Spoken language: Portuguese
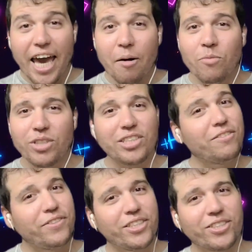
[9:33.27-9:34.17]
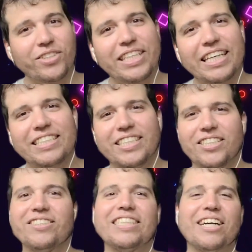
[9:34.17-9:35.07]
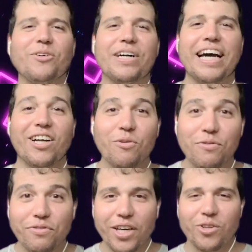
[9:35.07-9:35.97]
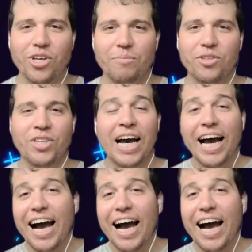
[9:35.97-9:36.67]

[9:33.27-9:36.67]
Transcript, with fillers: é muito difícil não ter assistido, já que o cara é um fenômeno.